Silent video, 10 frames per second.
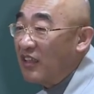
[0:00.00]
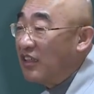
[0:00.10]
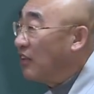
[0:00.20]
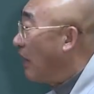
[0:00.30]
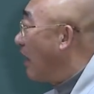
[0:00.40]

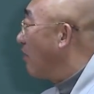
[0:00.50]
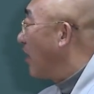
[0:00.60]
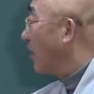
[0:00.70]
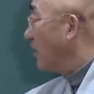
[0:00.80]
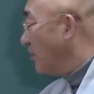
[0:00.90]
그 땅과
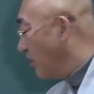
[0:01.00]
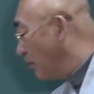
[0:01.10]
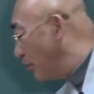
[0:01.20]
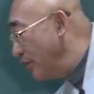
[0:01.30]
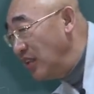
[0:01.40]
같은
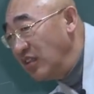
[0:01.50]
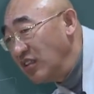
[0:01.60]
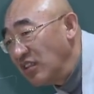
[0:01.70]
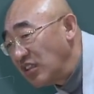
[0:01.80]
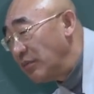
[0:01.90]
성품이
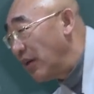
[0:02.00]
있는 것이